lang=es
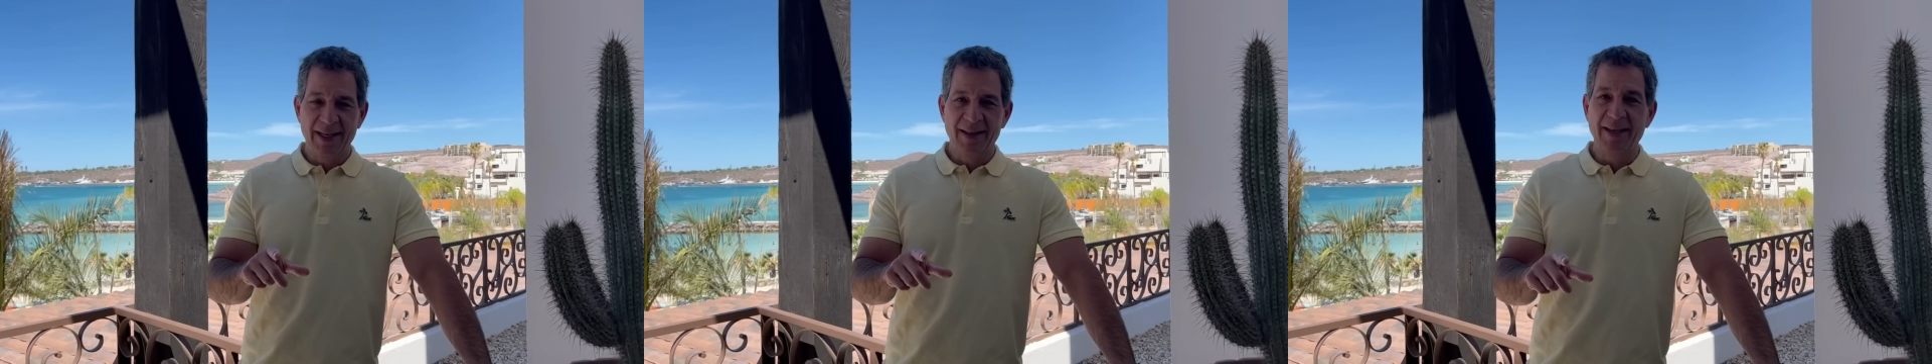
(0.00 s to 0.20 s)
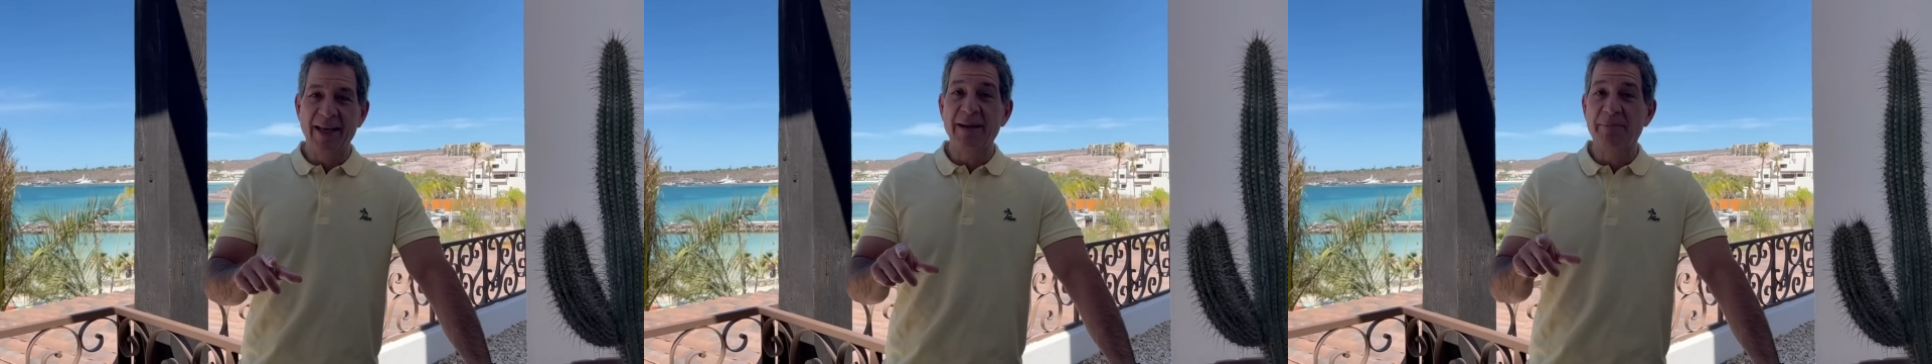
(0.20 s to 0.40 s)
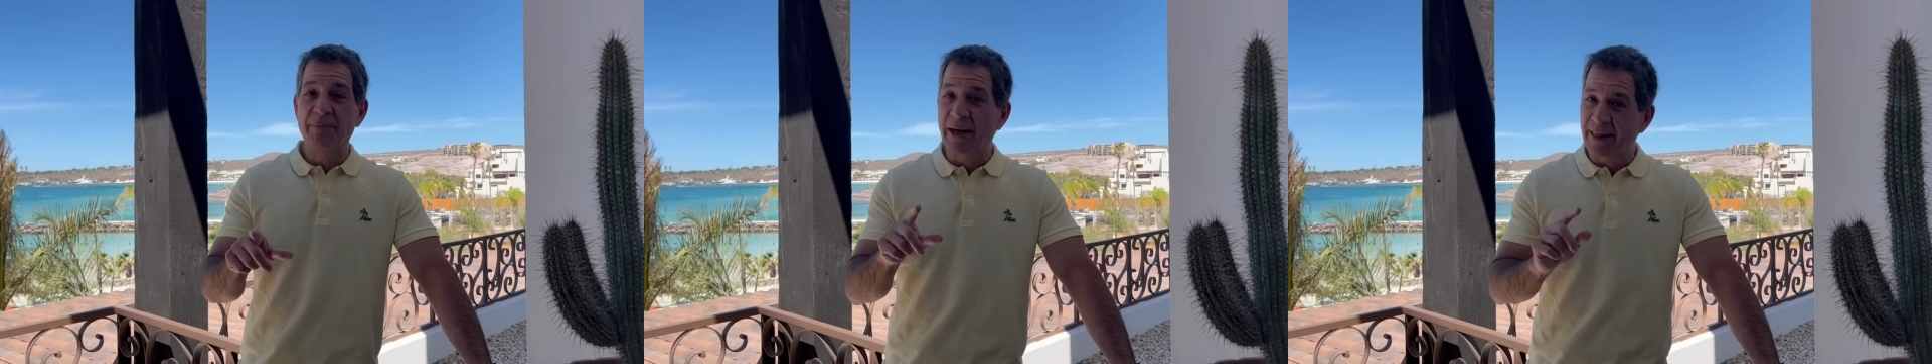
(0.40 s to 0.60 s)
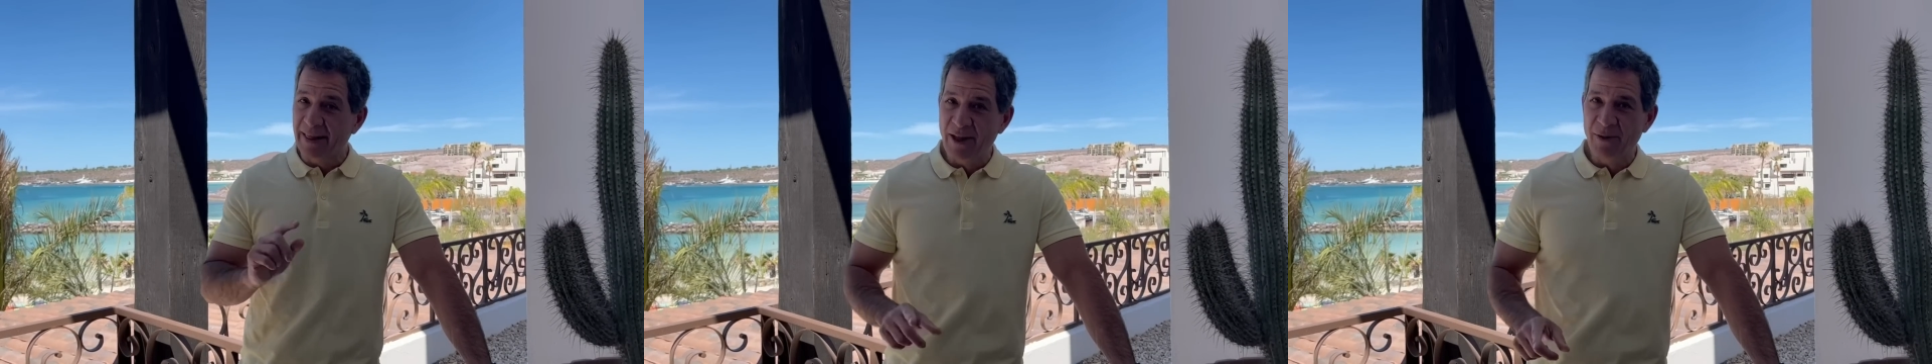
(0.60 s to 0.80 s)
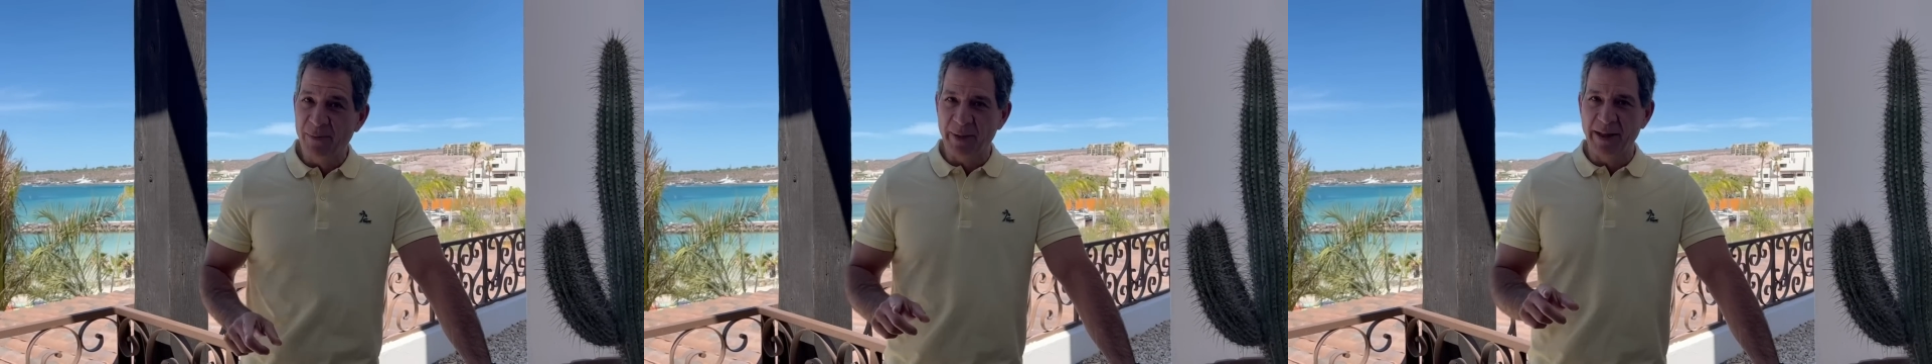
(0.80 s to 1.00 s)
tiene
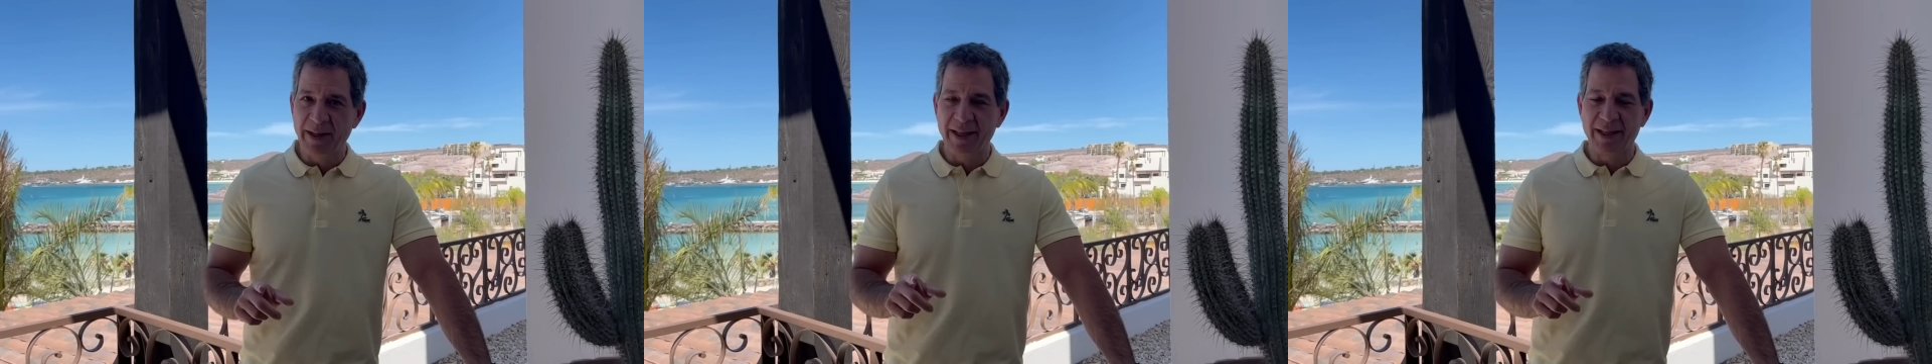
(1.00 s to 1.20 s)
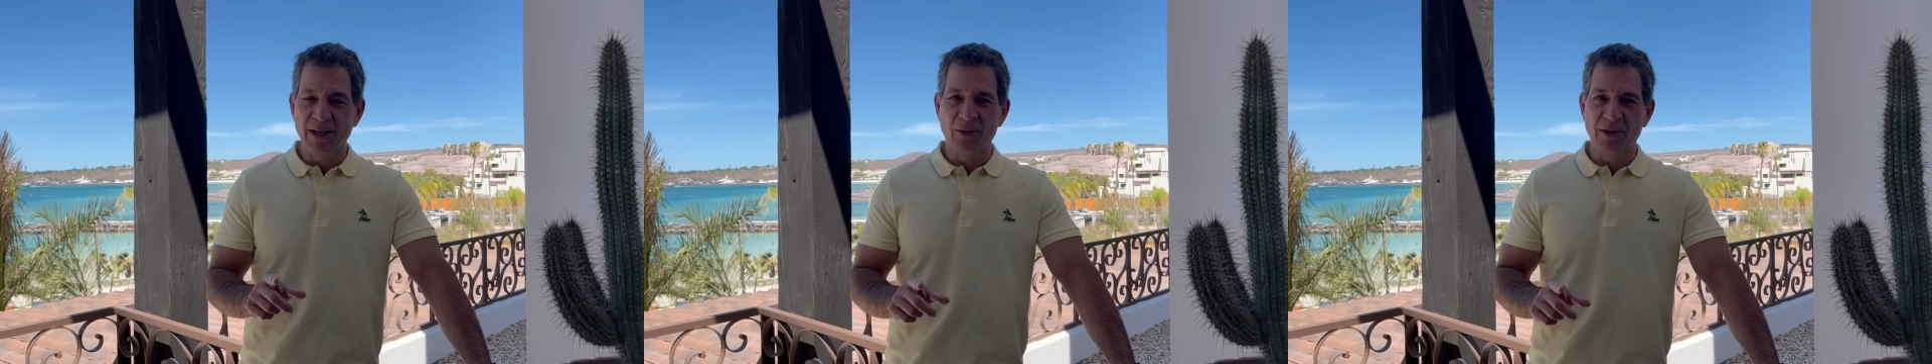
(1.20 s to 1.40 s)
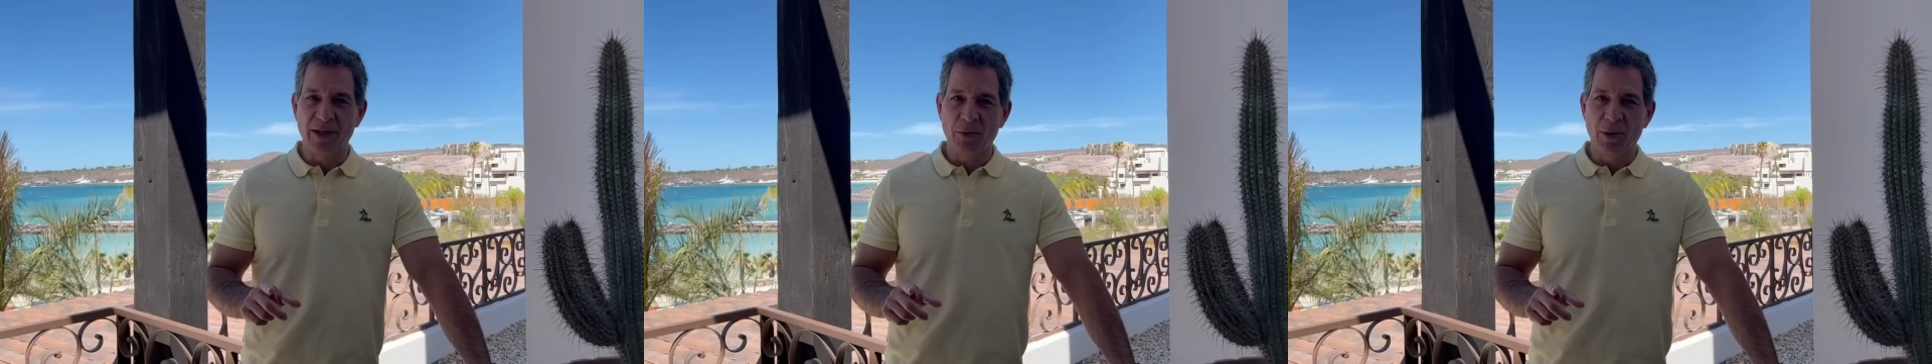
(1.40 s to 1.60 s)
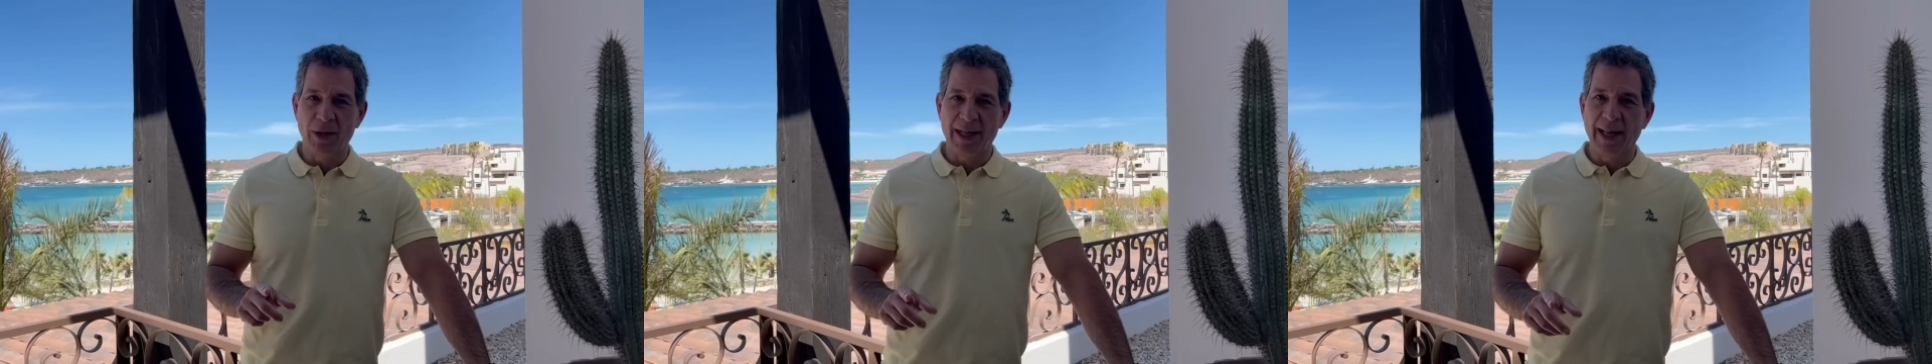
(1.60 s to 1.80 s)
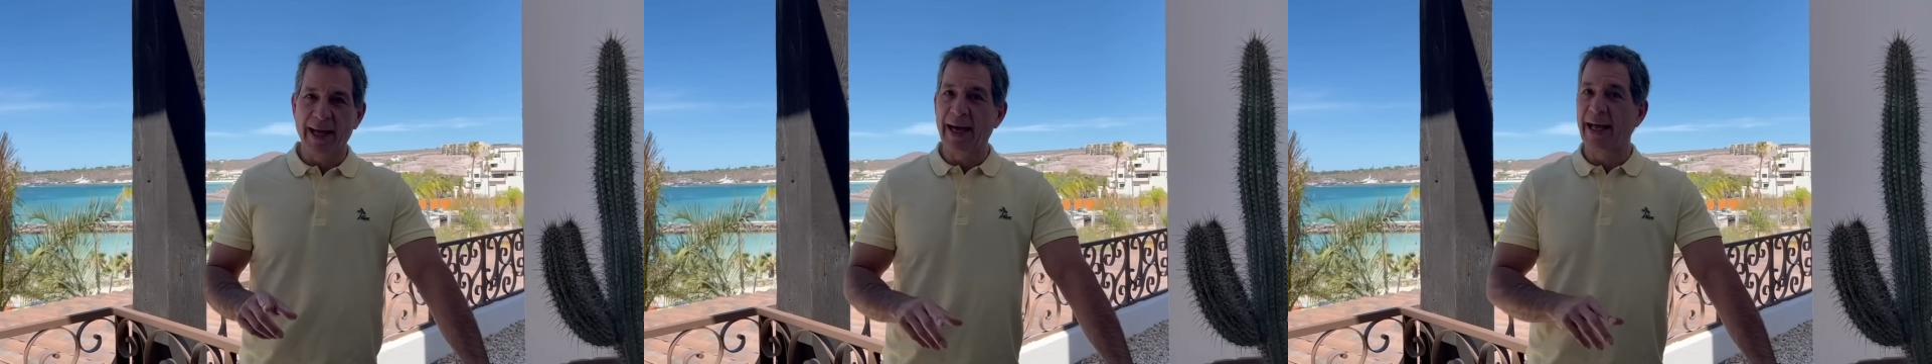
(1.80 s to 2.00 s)
partido pendiente con el
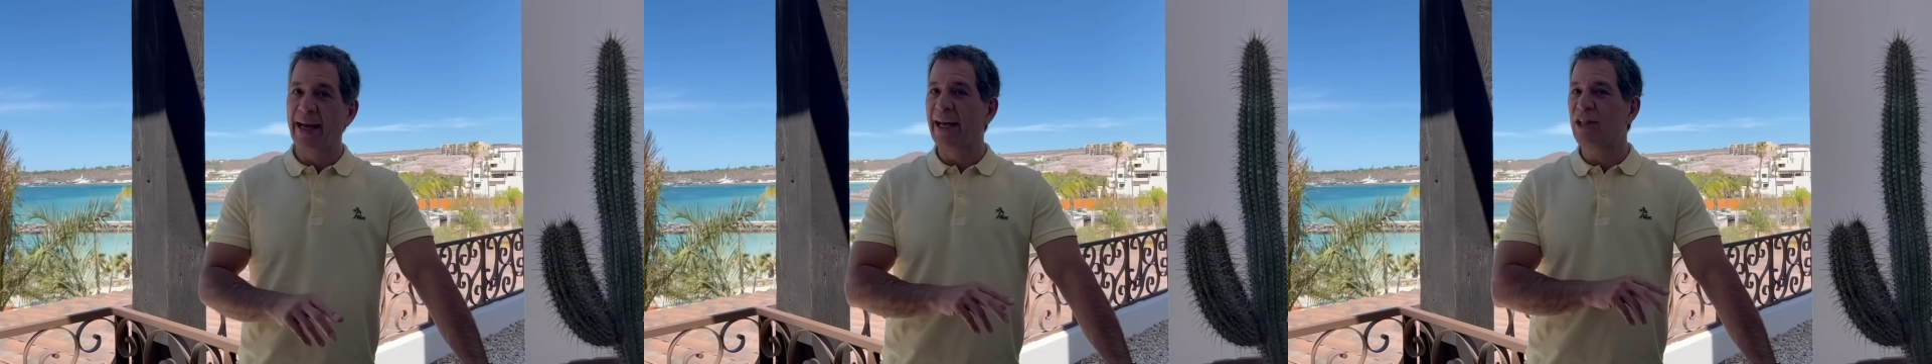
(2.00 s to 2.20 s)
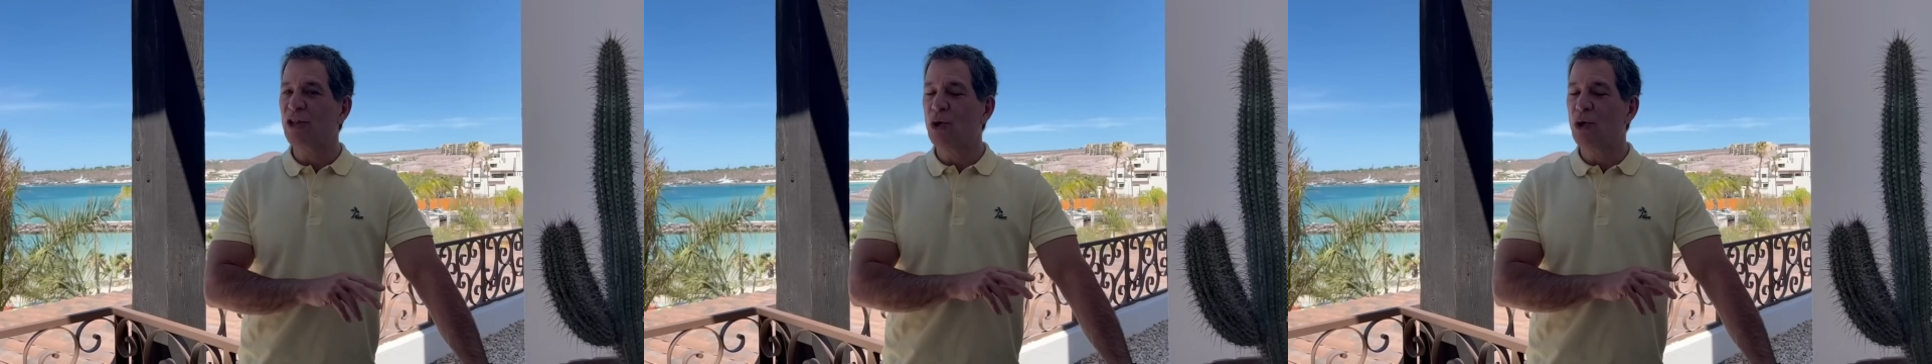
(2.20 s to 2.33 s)
Guadalajara,